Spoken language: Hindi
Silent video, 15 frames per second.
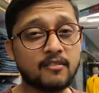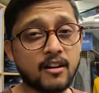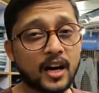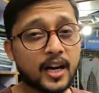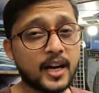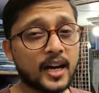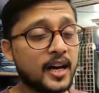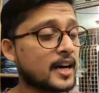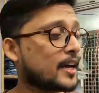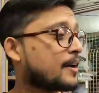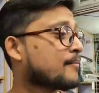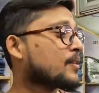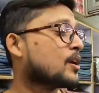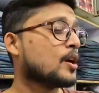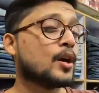निकलवा रहा
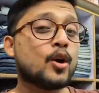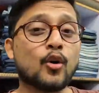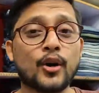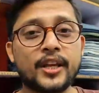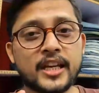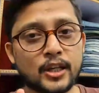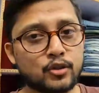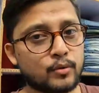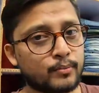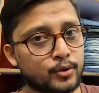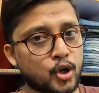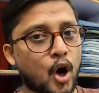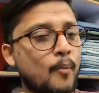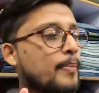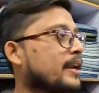है और ये जो
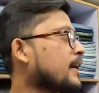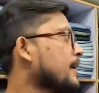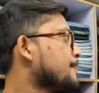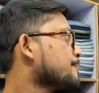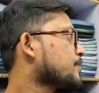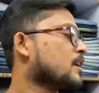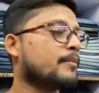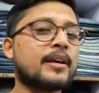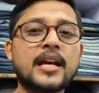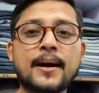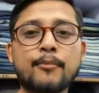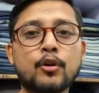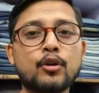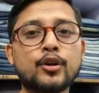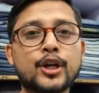शॉप है ना ये मैंने
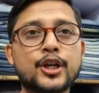आपको